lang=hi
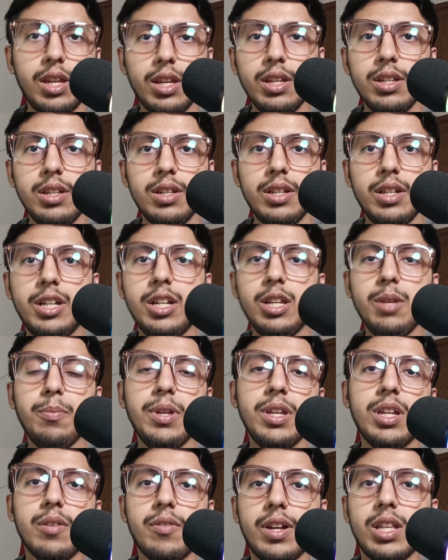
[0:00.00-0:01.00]
हैं ई
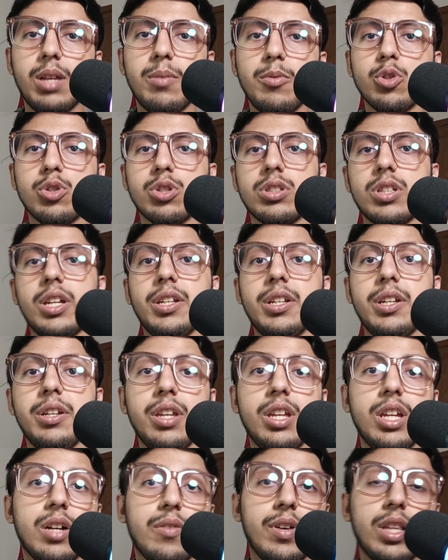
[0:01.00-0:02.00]
e का फ़ायदा भी हो सकता है ई
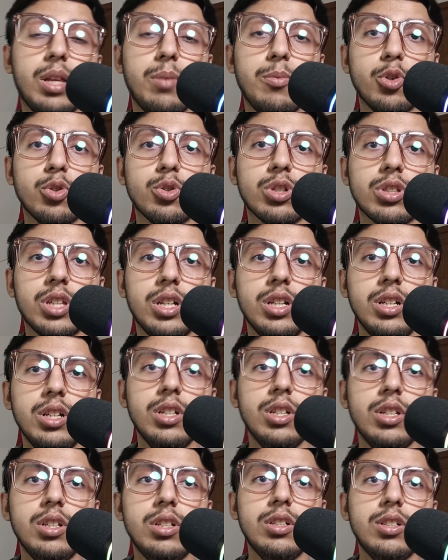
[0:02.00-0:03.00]
e का फ़ायदा भी हो सकता है
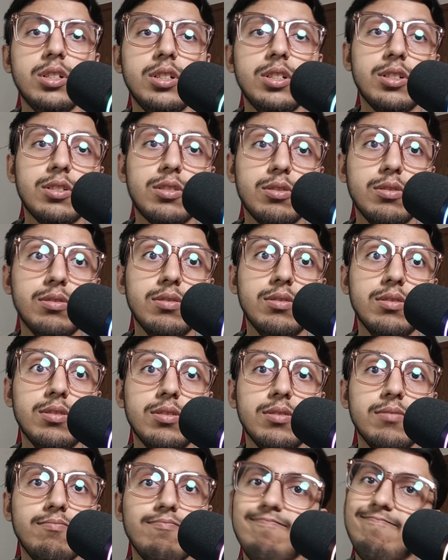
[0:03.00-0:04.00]
तो
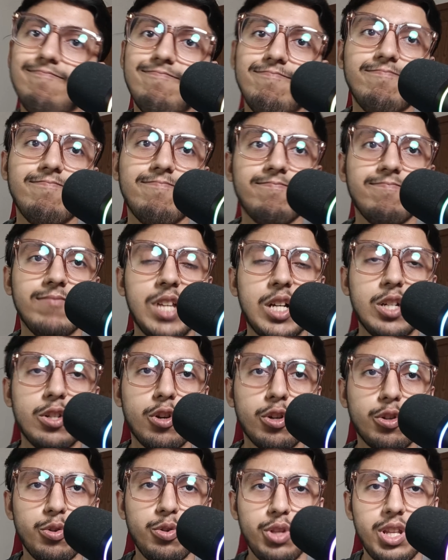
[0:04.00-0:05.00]

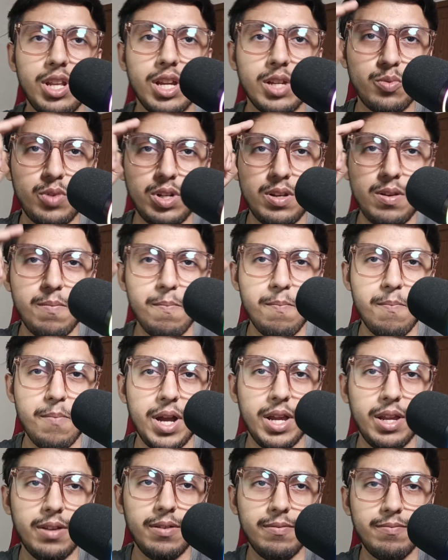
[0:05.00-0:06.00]
टॉक टू इन द नेक्स्ट वन
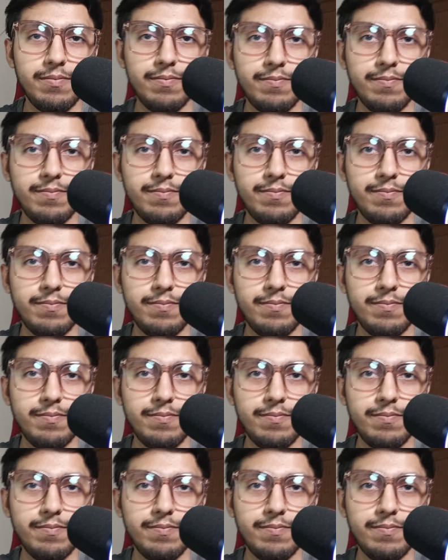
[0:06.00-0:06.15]
बाय